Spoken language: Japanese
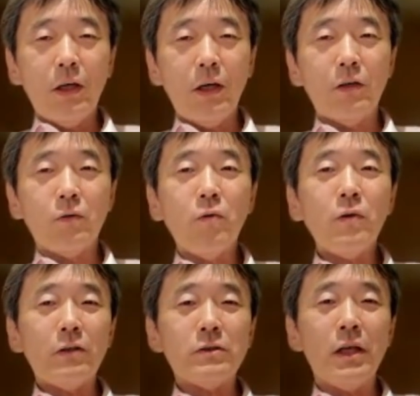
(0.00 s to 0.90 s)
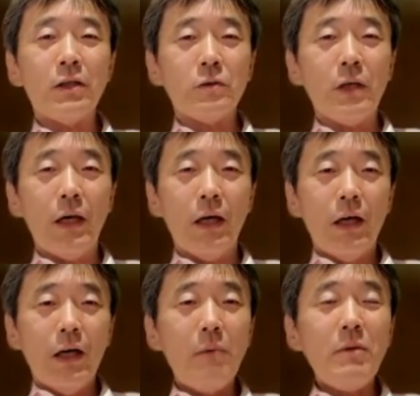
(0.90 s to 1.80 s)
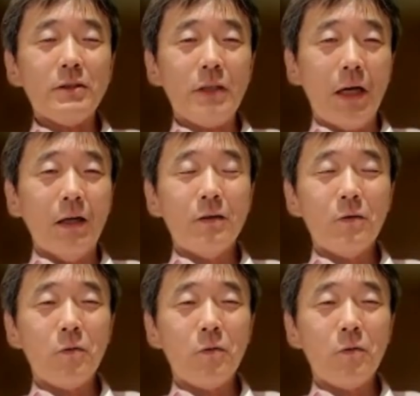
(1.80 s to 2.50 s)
いや、あの、今回の選挙で、甘利さん、